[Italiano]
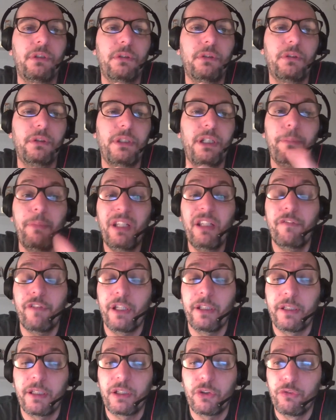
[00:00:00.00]
nel main
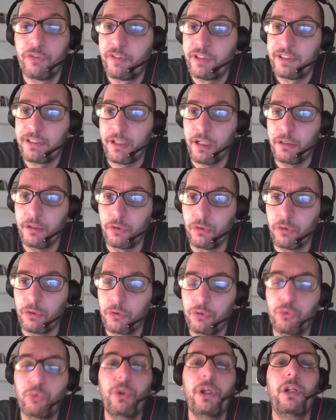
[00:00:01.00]
event che doveva essere di Raw,
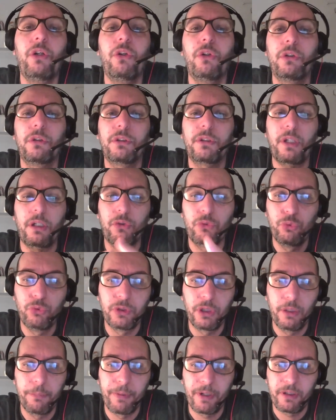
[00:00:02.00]
quello tra
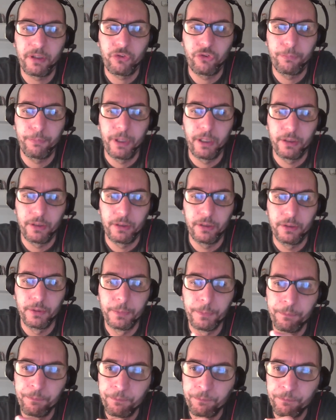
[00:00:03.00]
tutte le partecipanti,
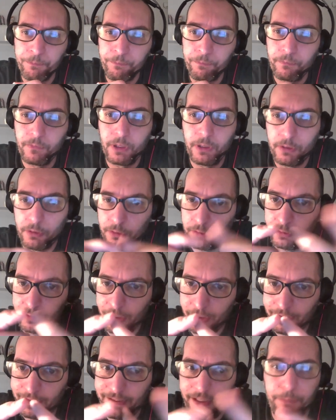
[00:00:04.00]

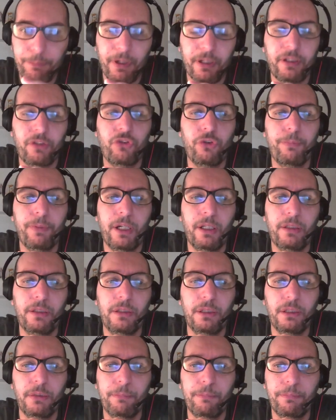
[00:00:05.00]
tra i sei
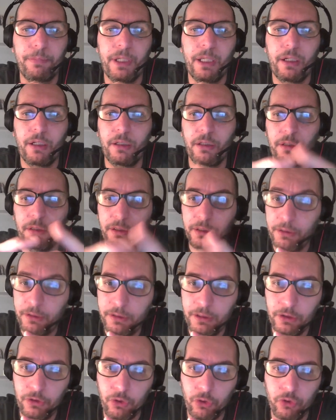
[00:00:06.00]
partecipanti per il
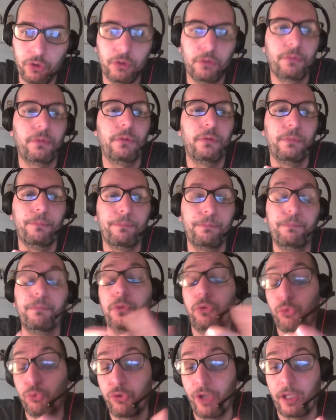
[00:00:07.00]
titolo,
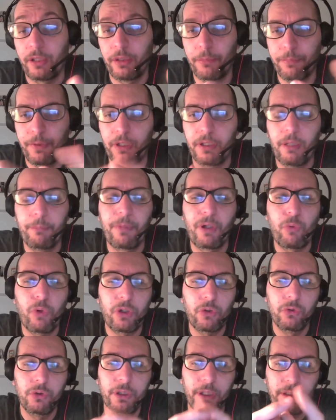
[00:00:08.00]
ehm, scusate, per il number
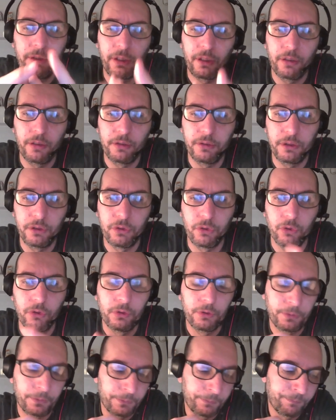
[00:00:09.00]
one contender del titolo
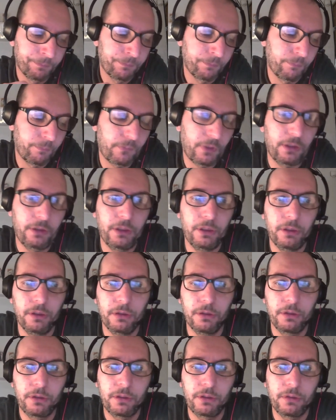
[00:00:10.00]

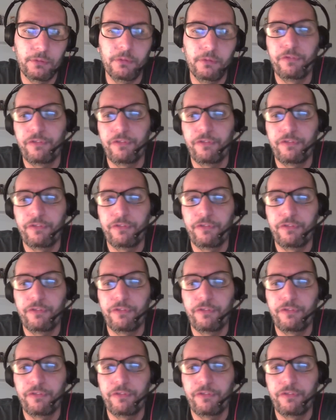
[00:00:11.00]
di, eh,